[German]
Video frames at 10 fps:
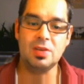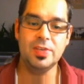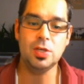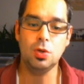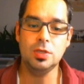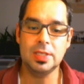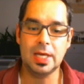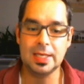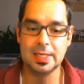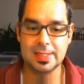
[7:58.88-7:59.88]
Wir können
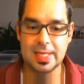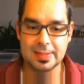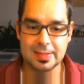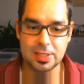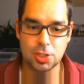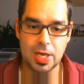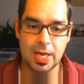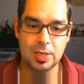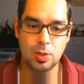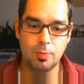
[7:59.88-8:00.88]
dann als nächstes
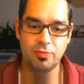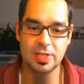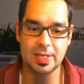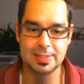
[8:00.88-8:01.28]
entscheiden, ob wir